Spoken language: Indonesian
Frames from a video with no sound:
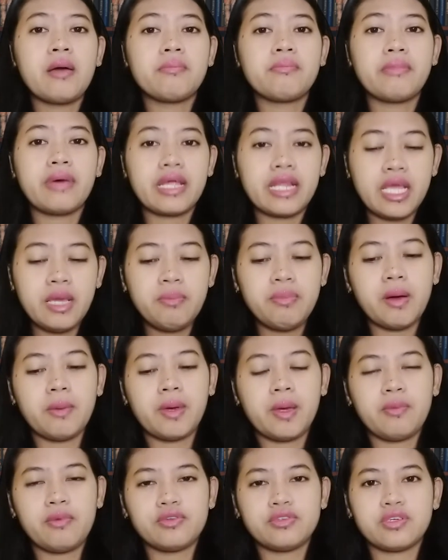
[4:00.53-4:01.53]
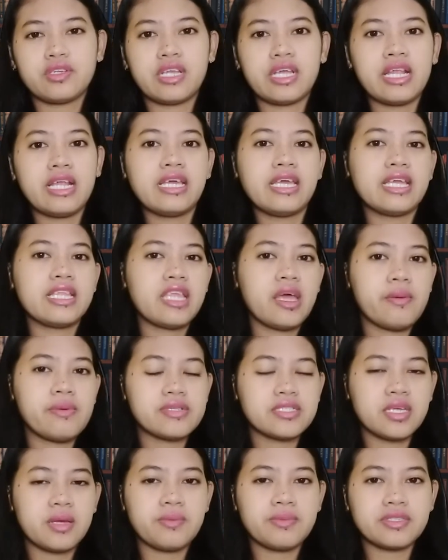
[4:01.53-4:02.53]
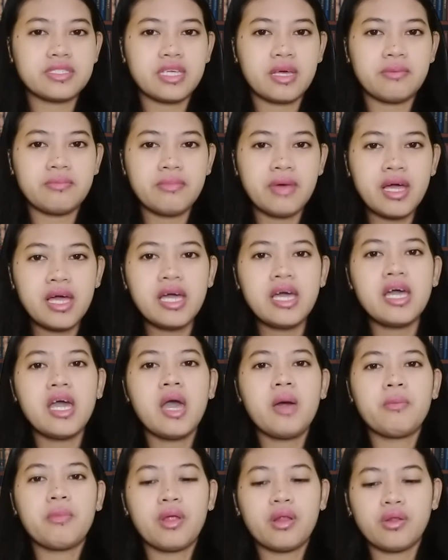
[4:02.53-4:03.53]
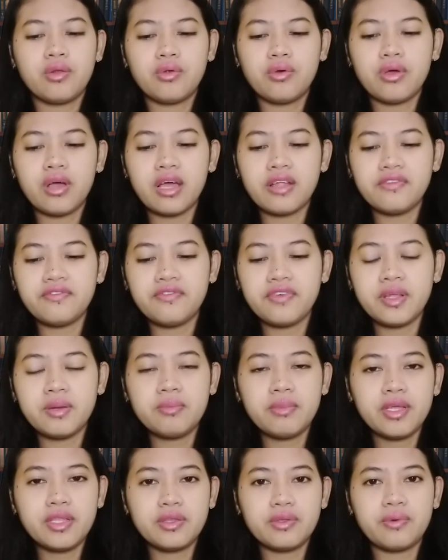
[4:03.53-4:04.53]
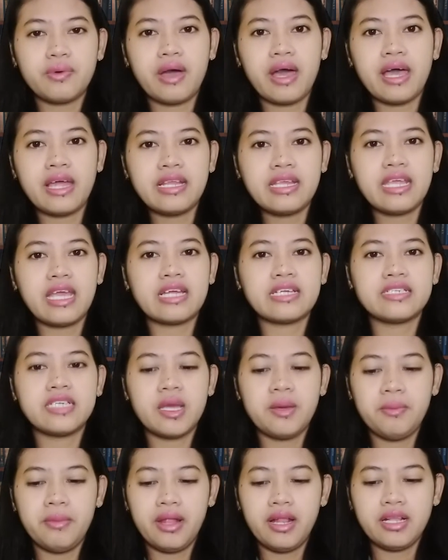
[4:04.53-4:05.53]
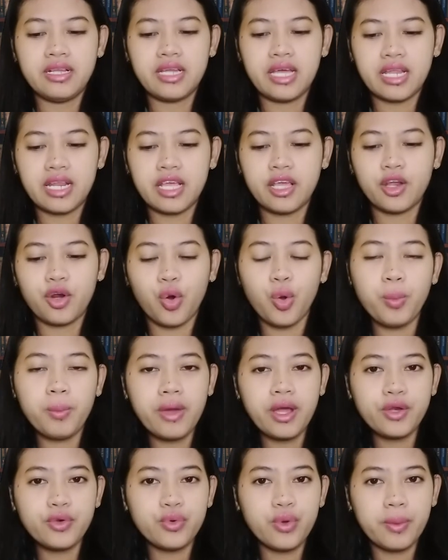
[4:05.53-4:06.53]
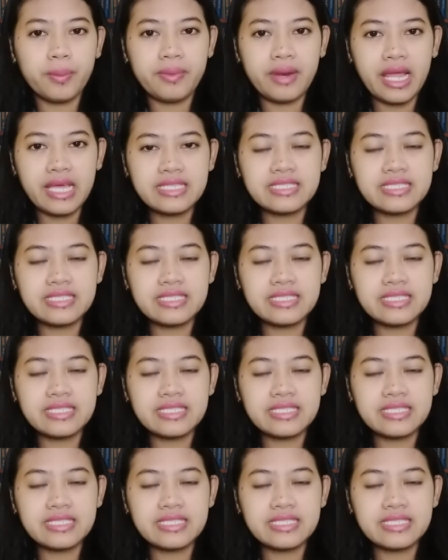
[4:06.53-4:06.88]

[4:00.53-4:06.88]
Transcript: Mari Bapak Ibu Saudara kita bersama-sama menundungkan firman Tuhan yang diambil dari Roma 12